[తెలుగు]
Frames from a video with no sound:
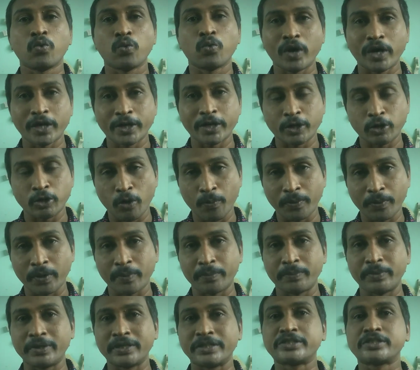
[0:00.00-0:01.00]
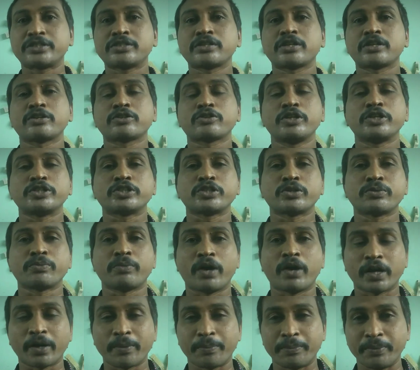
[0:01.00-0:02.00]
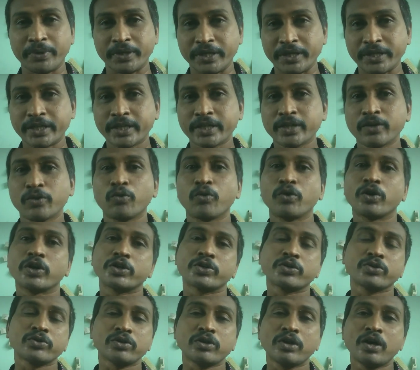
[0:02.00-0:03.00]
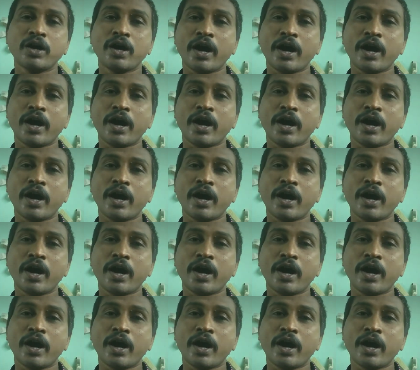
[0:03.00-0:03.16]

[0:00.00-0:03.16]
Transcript: వారి లోపల బ్లడ్ సర్క్యులేషన్ బాగా పెరిగి వారు